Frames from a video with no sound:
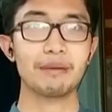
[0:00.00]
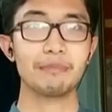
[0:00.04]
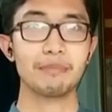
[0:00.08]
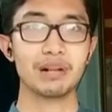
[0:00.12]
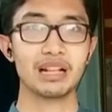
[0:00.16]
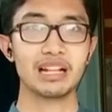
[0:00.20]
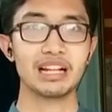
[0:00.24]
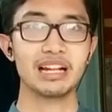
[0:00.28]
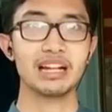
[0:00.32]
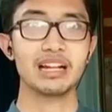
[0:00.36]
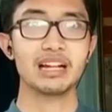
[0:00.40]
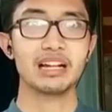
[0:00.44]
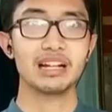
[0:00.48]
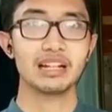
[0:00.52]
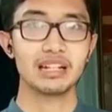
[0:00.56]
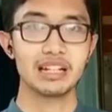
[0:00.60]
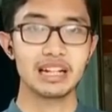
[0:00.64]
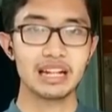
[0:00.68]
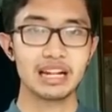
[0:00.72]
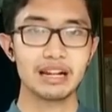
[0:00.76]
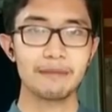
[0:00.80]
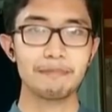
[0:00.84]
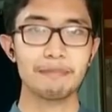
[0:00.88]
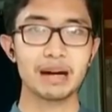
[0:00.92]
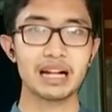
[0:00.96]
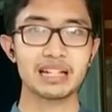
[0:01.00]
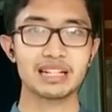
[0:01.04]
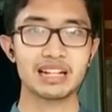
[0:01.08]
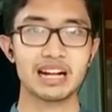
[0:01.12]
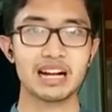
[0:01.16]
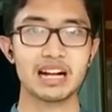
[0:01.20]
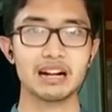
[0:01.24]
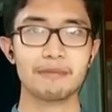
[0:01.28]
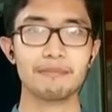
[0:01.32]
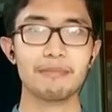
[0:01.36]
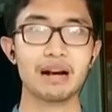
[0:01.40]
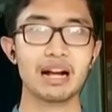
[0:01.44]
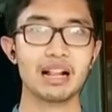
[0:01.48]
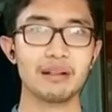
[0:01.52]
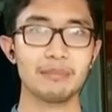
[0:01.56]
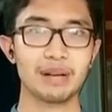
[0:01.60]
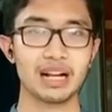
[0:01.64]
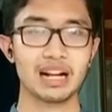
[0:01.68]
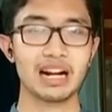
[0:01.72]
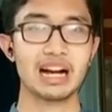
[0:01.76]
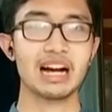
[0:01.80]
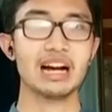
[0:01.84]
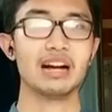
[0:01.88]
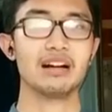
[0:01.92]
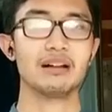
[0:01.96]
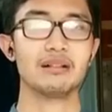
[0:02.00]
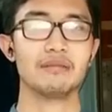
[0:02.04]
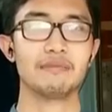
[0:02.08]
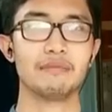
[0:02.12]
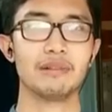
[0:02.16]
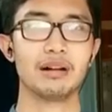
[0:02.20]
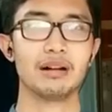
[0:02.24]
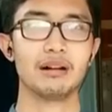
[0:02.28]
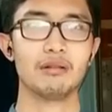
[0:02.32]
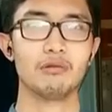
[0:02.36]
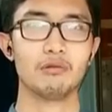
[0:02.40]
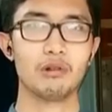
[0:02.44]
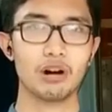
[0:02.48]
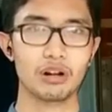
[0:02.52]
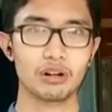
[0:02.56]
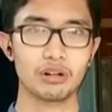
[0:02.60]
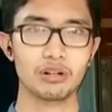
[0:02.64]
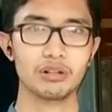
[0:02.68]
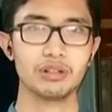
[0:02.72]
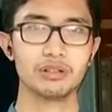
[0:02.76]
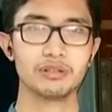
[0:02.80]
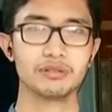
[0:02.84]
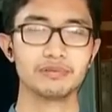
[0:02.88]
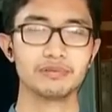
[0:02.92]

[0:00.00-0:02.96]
pembeli di pasar Palmerah. Ada aturan